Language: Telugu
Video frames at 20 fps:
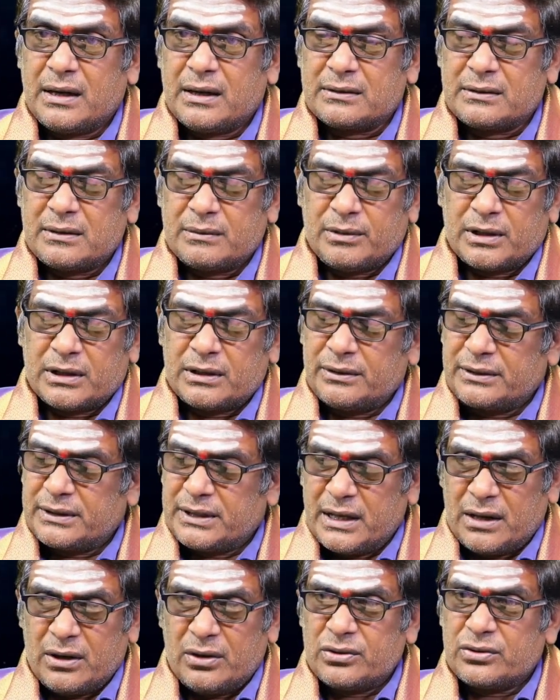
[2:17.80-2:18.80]
అసలు మొత్తం
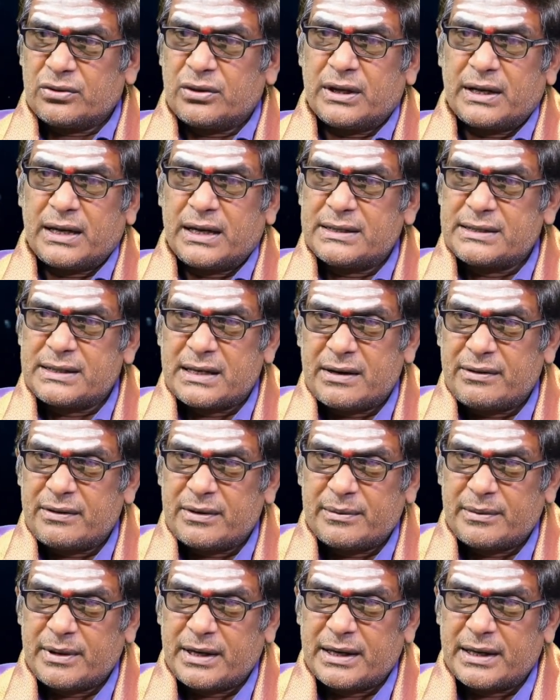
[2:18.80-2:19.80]
ఏ రోజు కూడా కలిసి
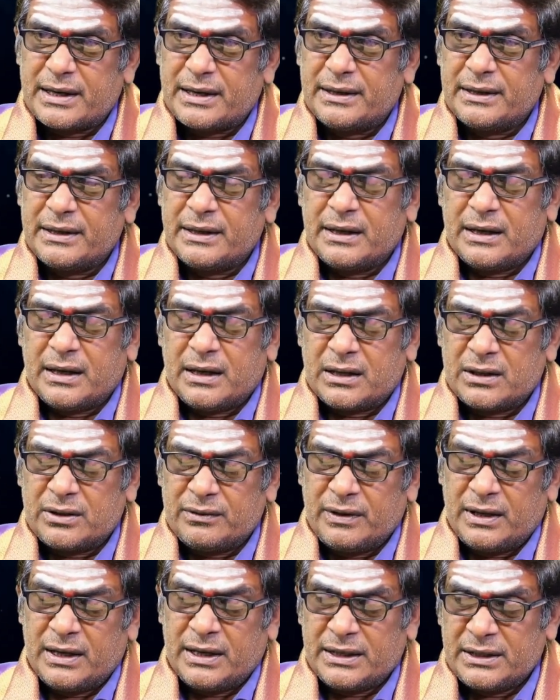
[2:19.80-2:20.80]
రావు అనమాట
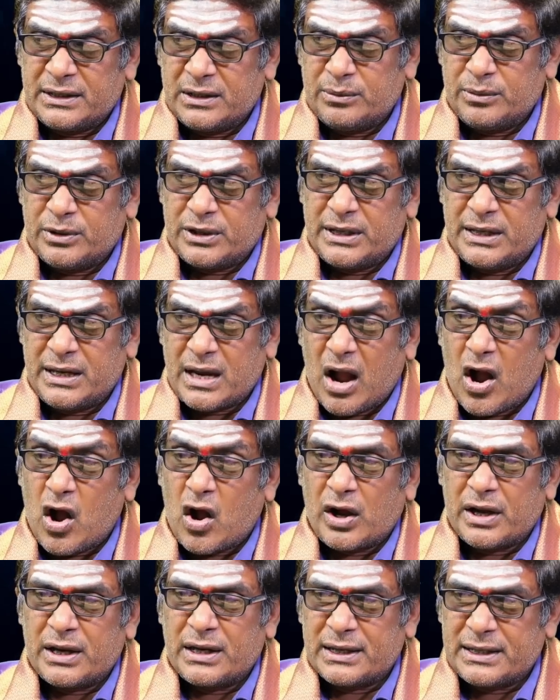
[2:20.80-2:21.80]
అందువలన ఇనుముకి
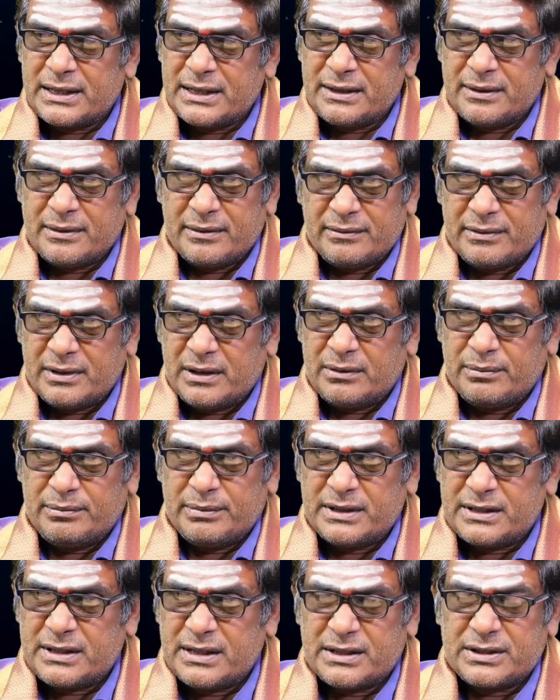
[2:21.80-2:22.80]
ఆయిల్కి వీళ్ళు
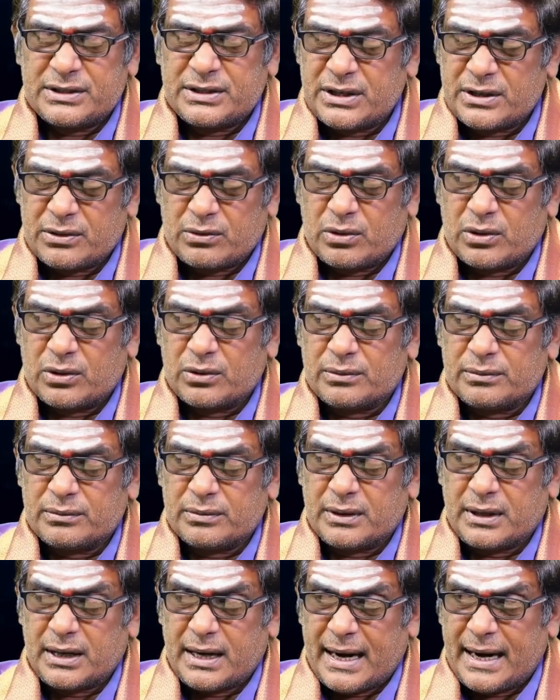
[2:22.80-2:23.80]
బిజినెస్ చేయకూడదు
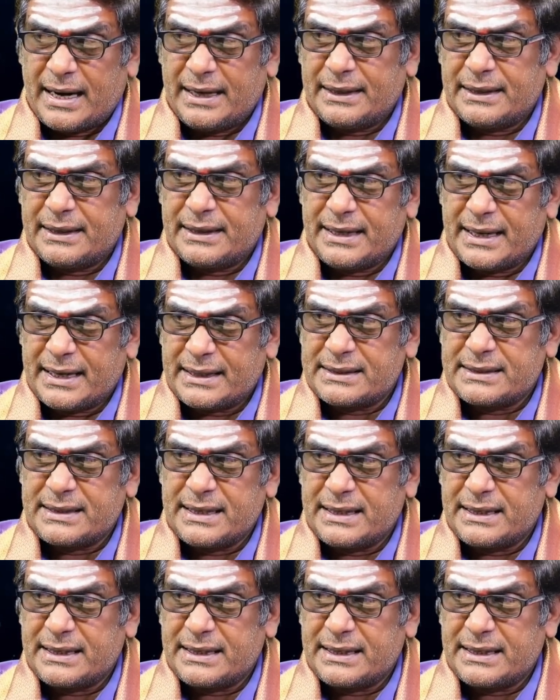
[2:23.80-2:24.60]
అండ్ నెక్స్ట్